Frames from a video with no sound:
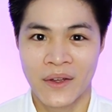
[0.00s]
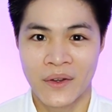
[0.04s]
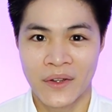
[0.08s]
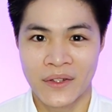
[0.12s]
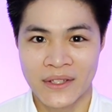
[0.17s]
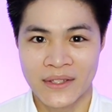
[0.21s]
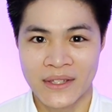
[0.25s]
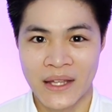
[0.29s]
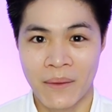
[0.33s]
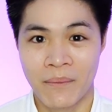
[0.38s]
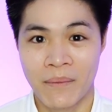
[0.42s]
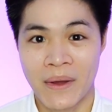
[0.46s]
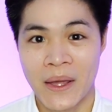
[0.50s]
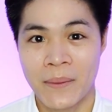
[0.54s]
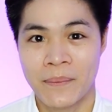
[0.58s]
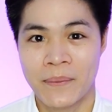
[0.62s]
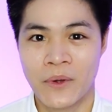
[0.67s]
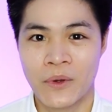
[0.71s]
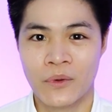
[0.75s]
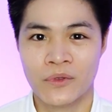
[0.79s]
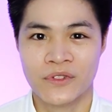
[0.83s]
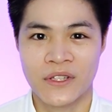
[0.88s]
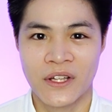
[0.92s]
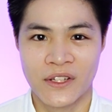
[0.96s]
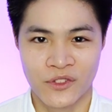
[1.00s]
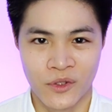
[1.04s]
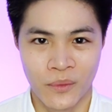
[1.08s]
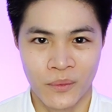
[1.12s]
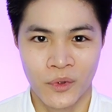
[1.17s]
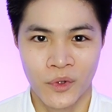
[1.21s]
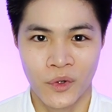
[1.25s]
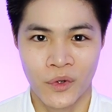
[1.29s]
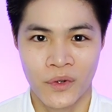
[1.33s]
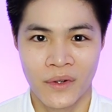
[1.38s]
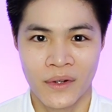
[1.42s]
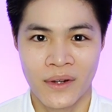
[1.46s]
ก็จะทำให้ผิวเสียสม
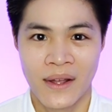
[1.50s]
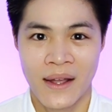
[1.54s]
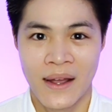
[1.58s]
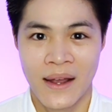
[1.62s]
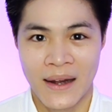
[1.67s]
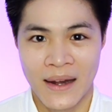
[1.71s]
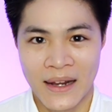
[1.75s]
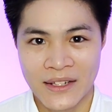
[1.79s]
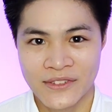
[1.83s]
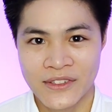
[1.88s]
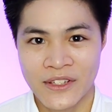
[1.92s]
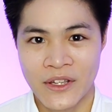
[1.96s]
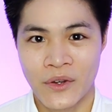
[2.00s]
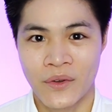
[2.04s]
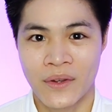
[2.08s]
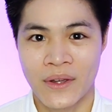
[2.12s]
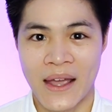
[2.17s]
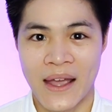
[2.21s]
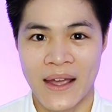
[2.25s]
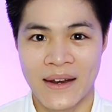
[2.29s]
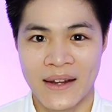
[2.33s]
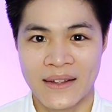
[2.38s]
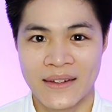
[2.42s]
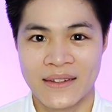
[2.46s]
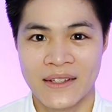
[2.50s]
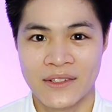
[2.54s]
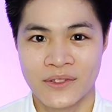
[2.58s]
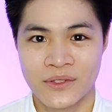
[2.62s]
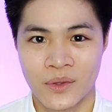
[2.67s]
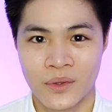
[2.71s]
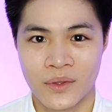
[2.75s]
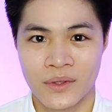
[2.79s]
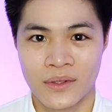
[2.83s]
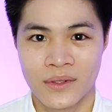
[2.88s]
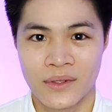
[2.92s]
ดุล และเซลล์แก่ในที่สุด